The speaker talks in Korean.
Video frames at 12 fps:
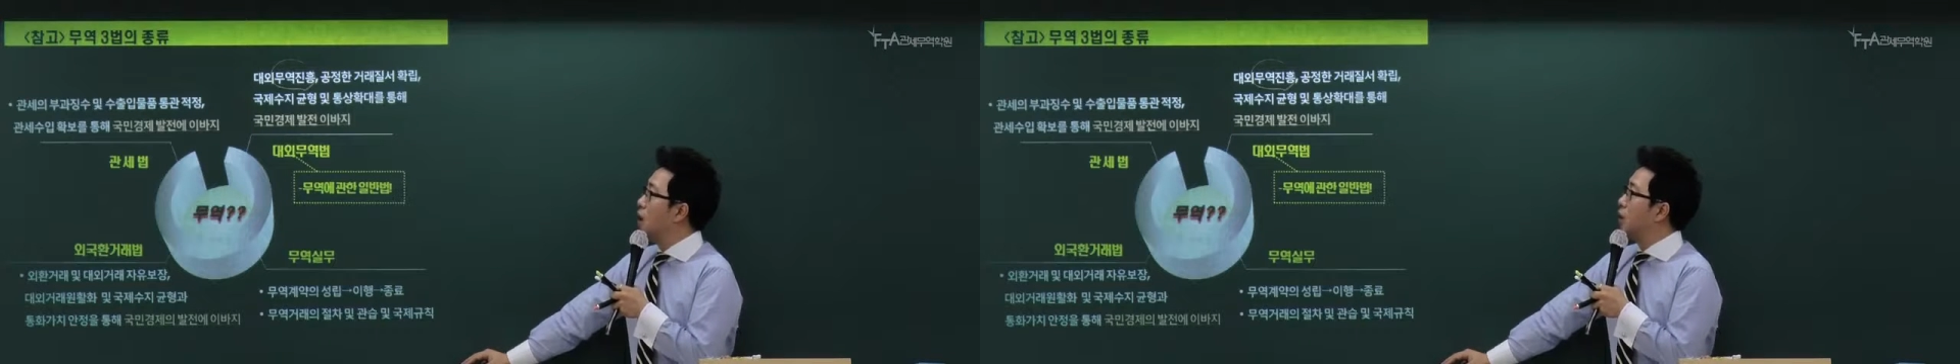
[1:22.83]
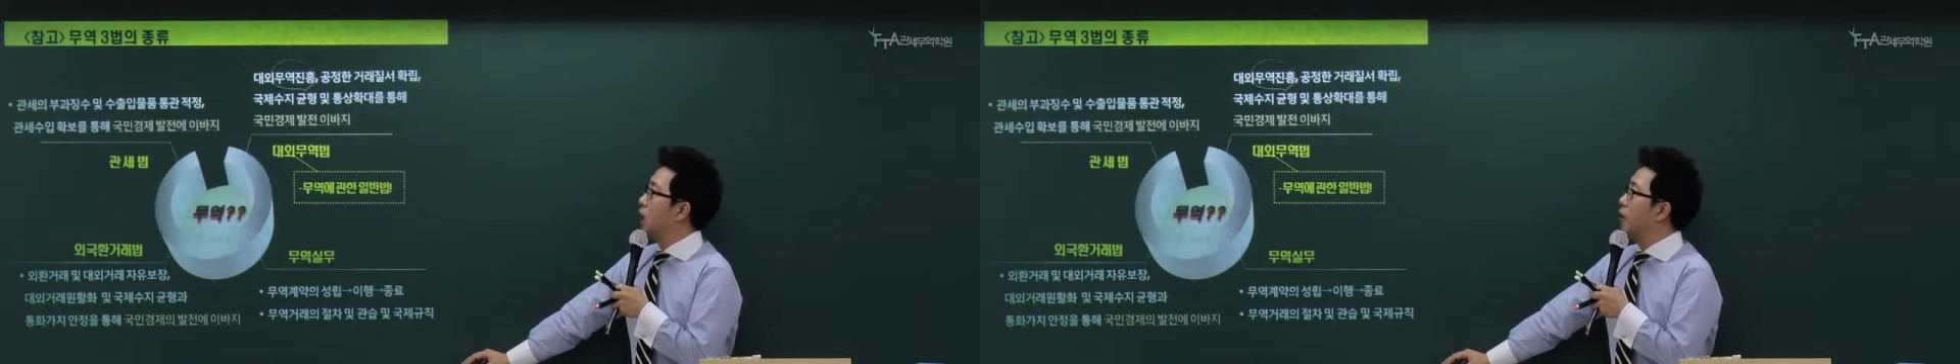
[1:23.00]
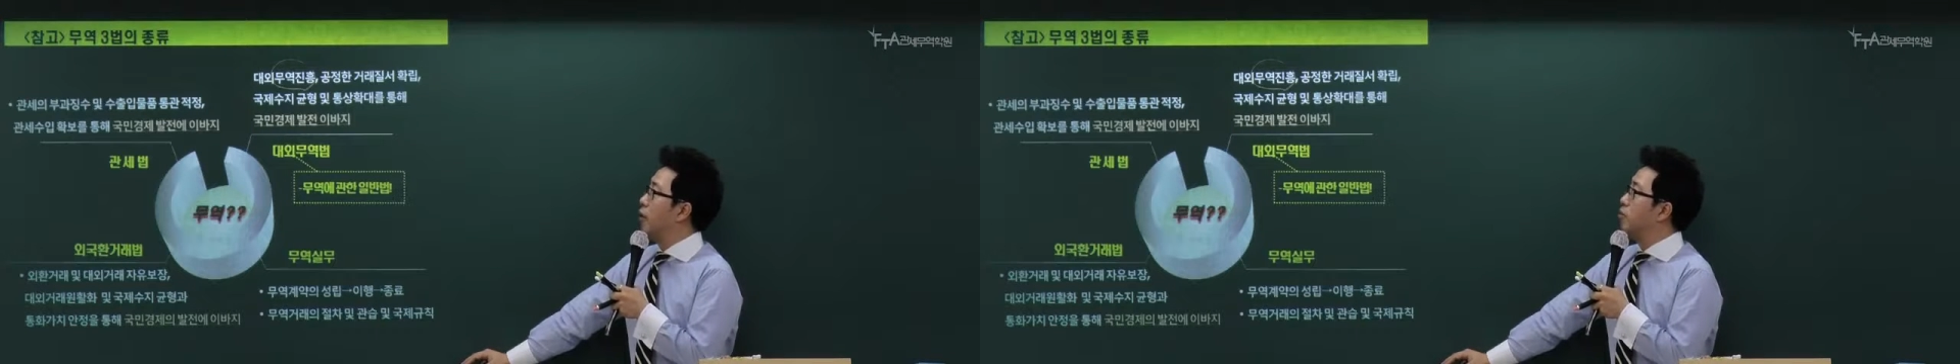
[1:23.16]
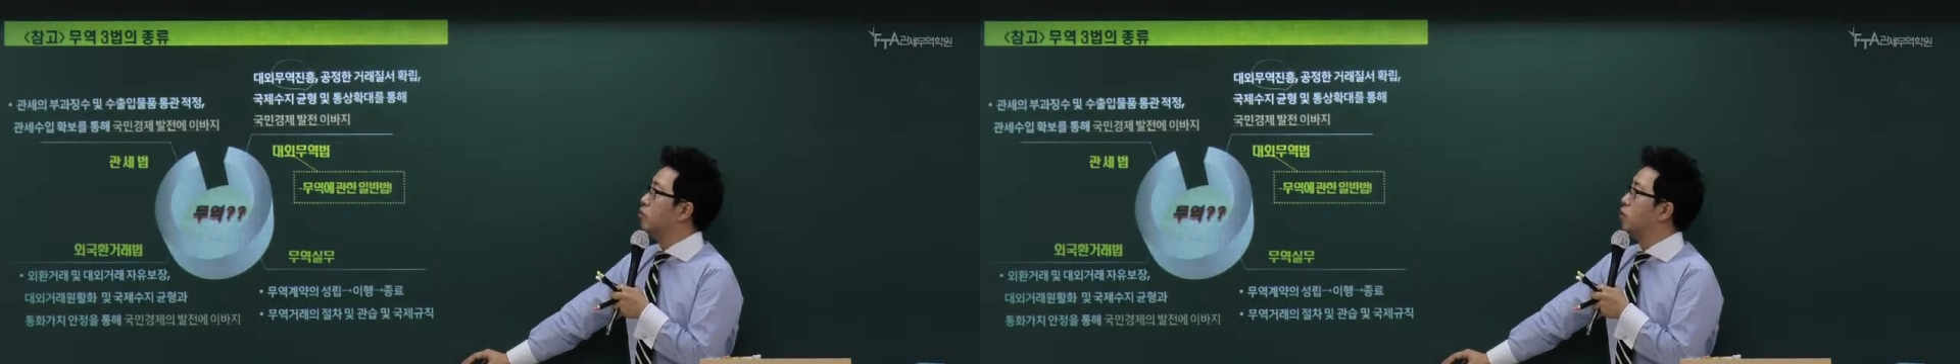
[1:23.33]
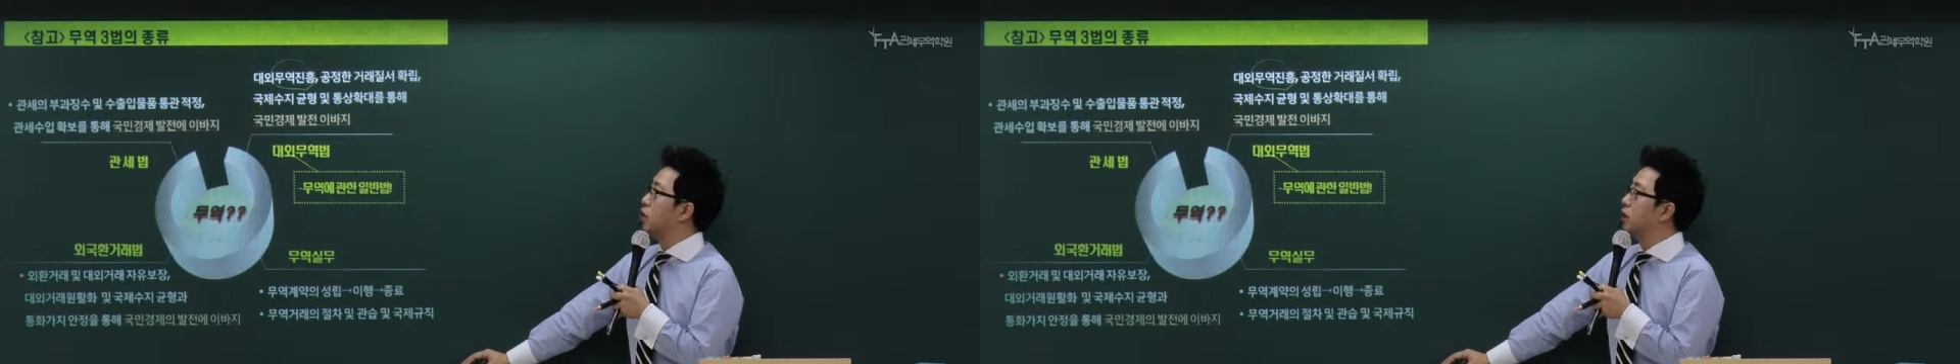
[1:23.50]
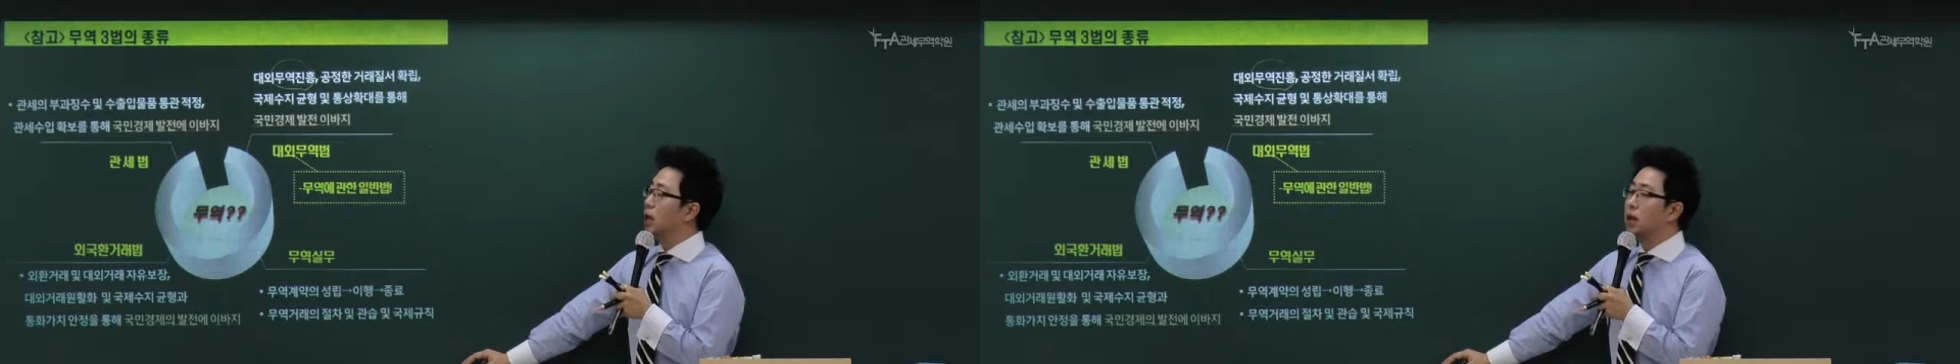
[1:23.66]
대외
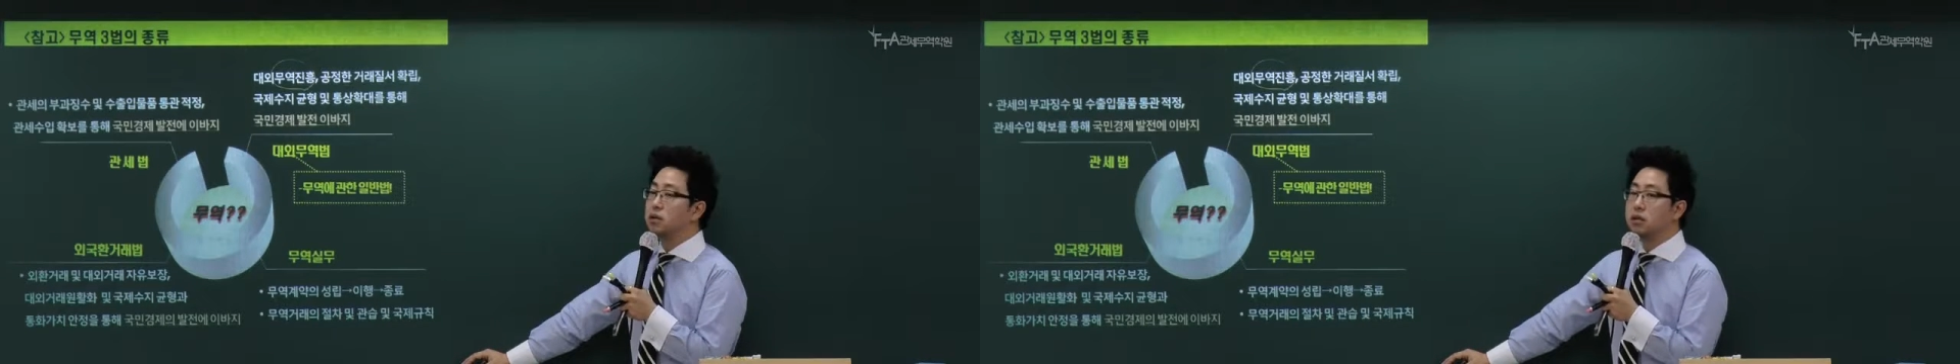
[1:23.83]
무역에 대한